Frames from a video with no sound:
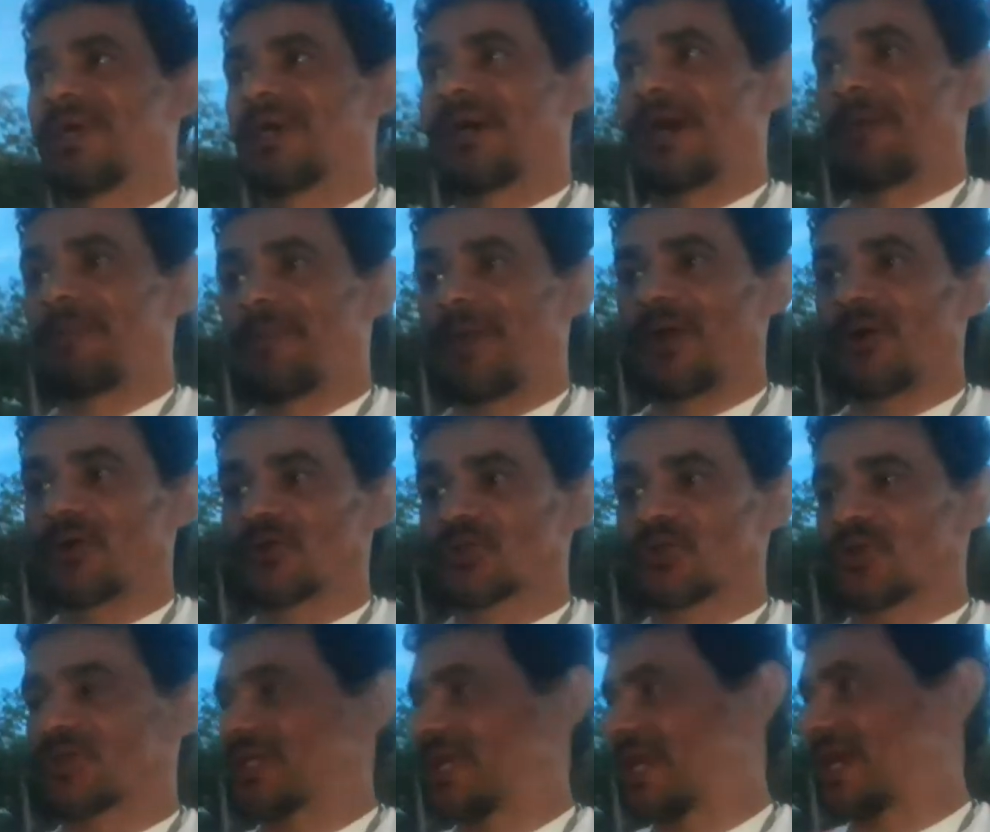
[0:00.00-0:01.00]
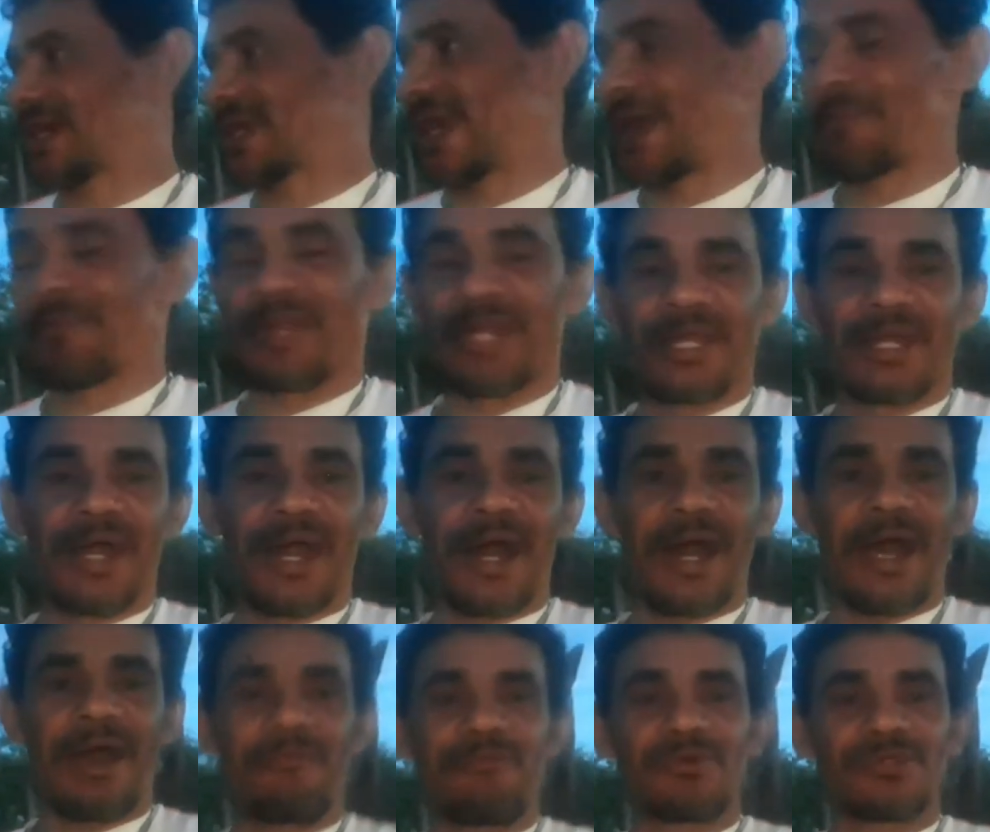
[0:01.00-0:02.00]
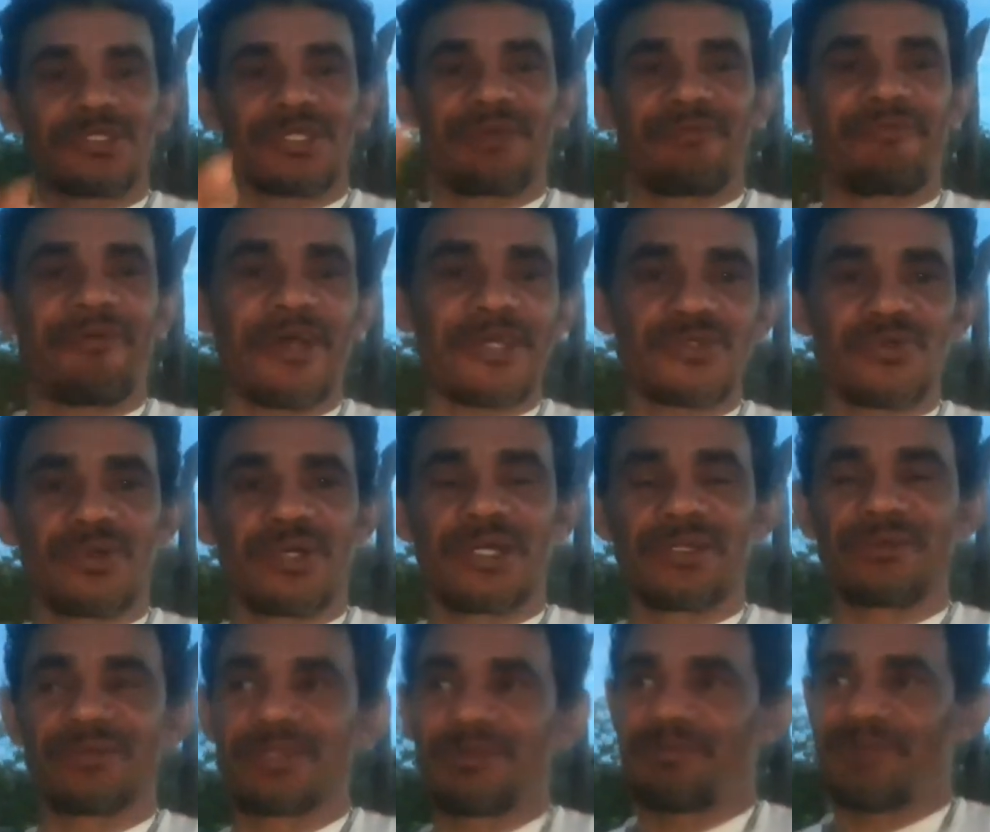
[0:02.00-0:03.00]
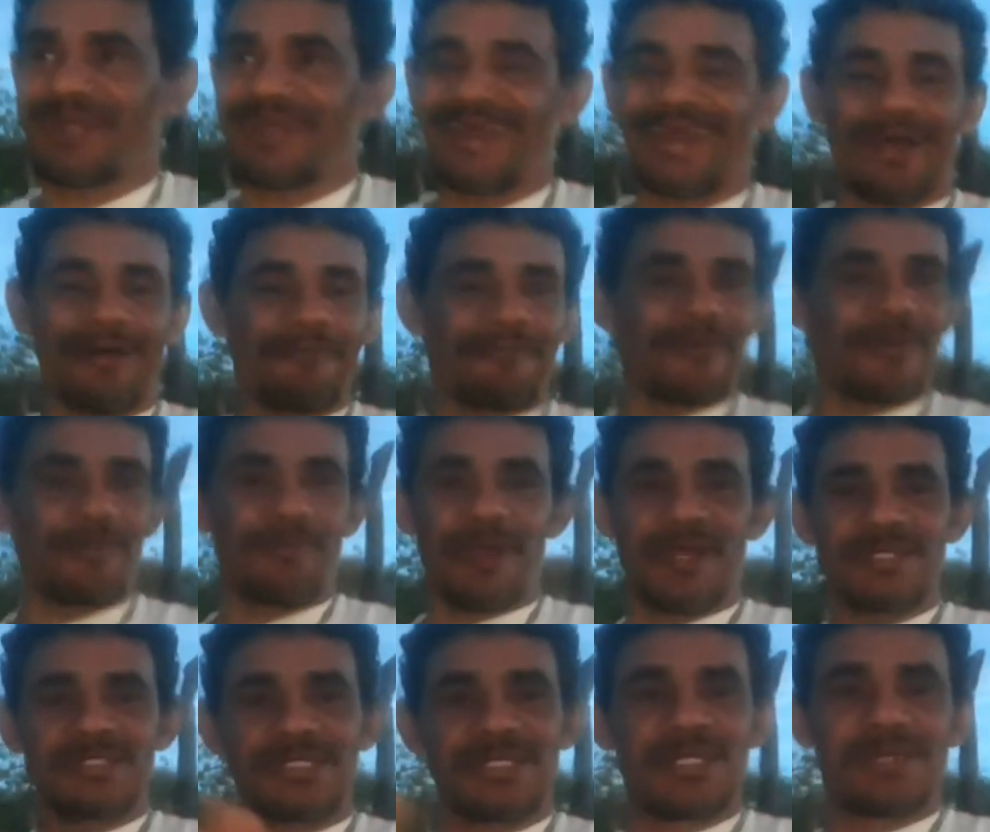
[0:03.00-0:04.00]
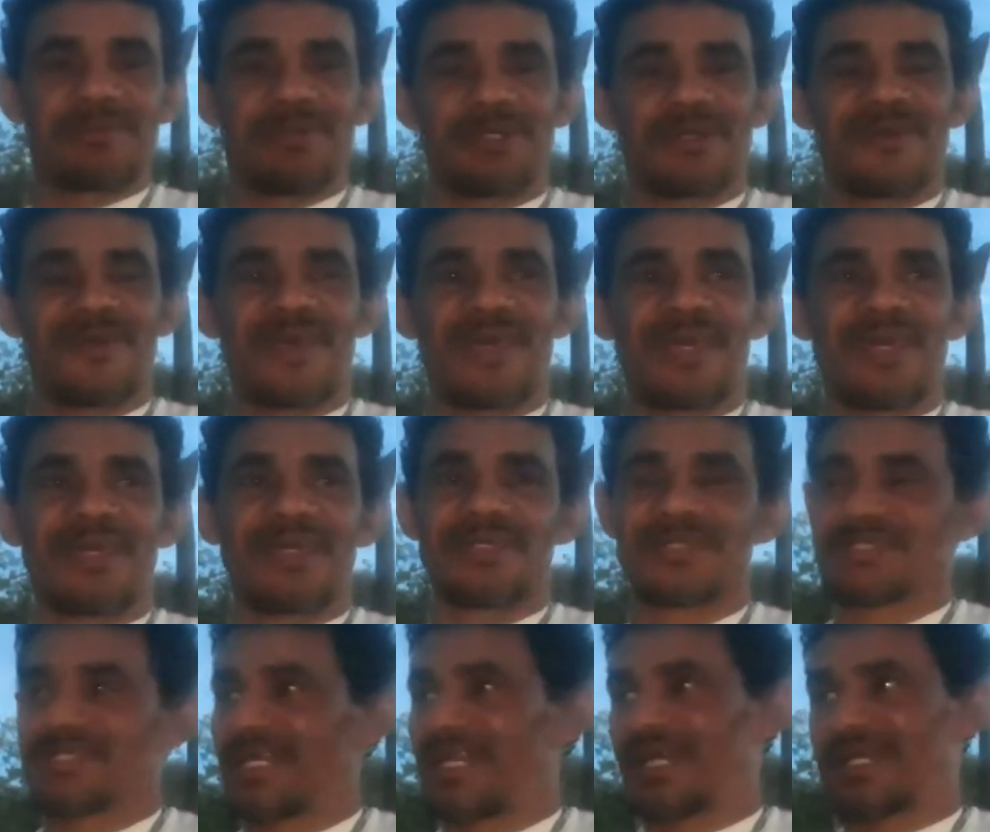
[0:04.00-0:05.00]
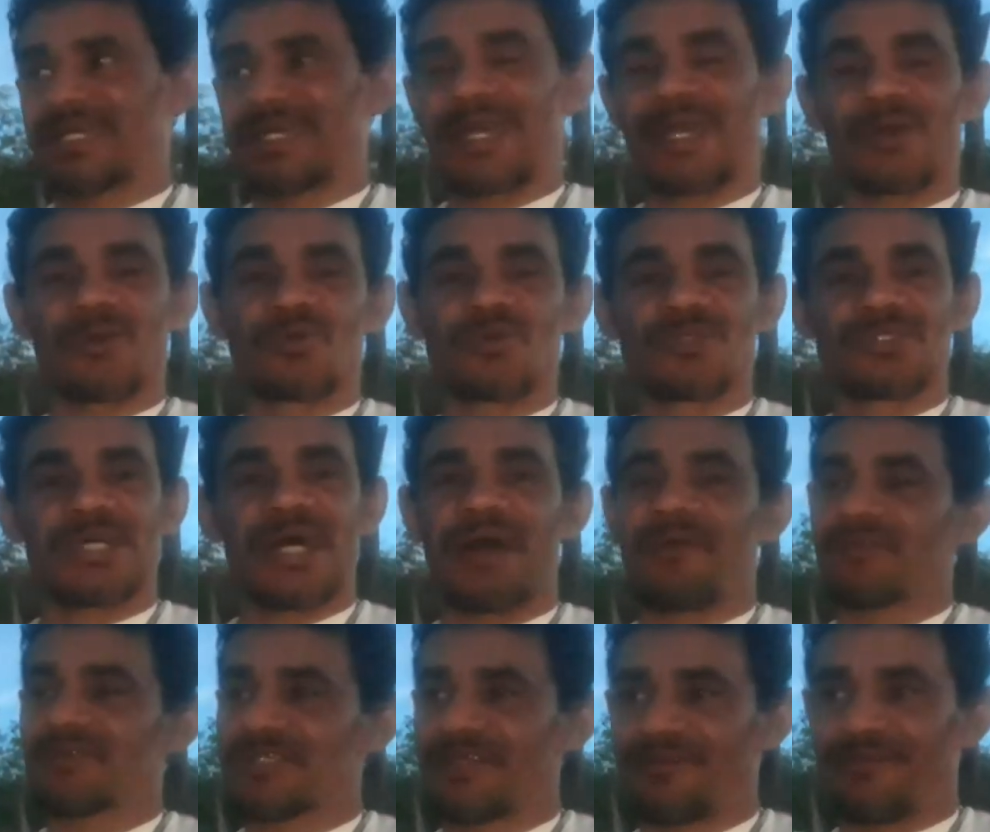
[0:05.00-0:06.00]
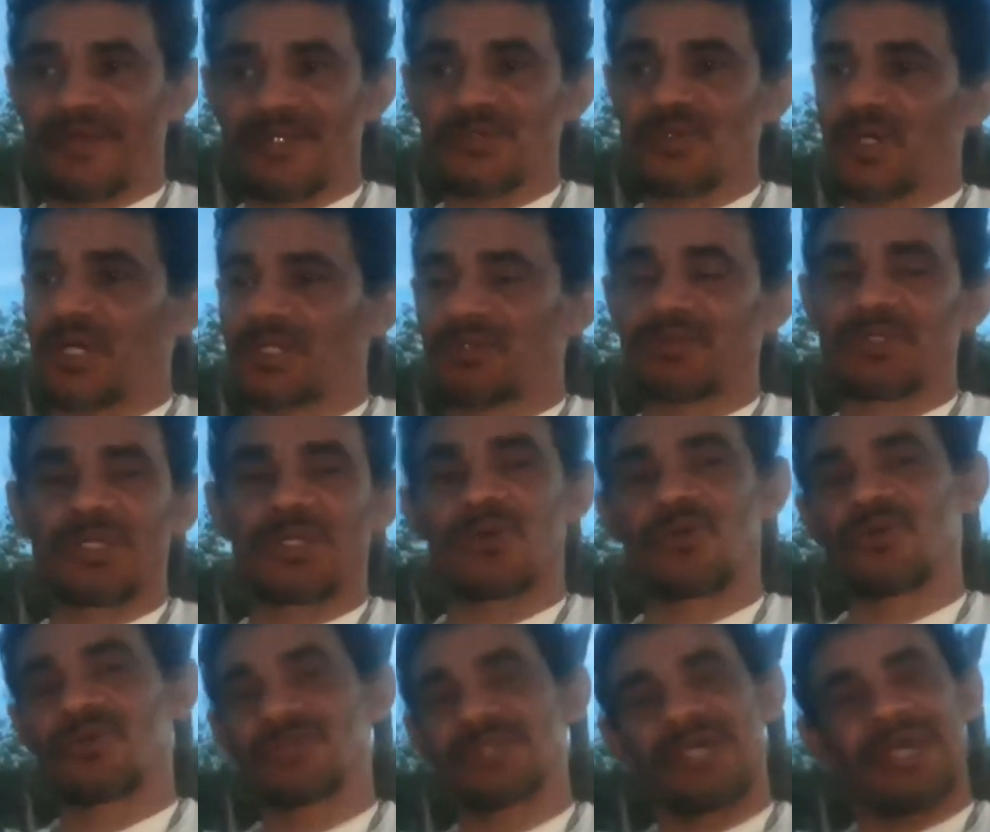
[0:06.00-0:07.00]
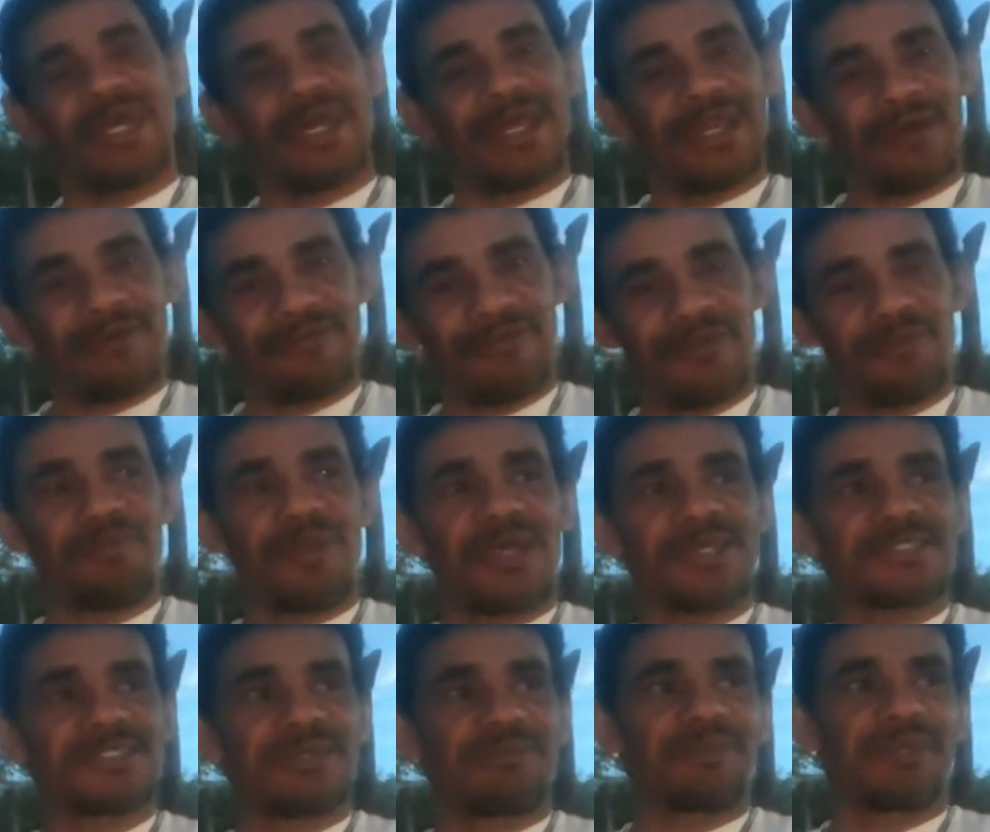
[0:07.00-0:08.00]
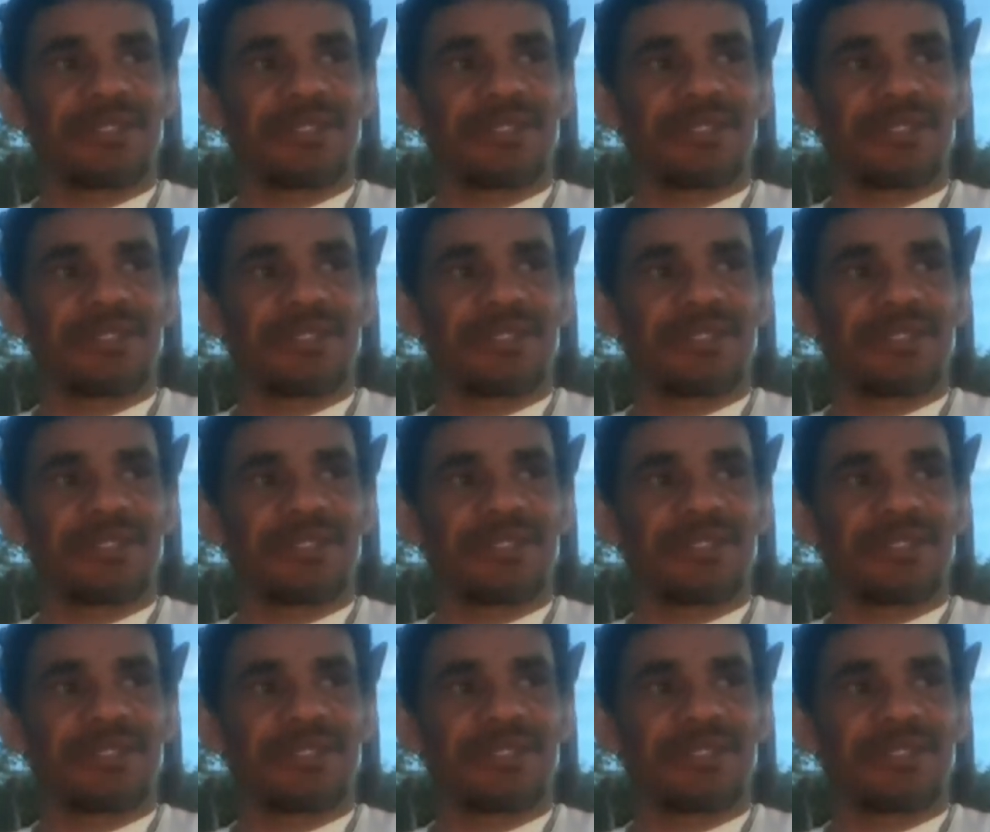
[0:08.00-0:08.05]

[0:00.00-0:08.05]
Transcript: A pé roxo, quando ela quer brigar, você faz o canto de briga, ela vem para cima. Se ela quer cruzar, você faz o canto de cruza, ela vem para cima.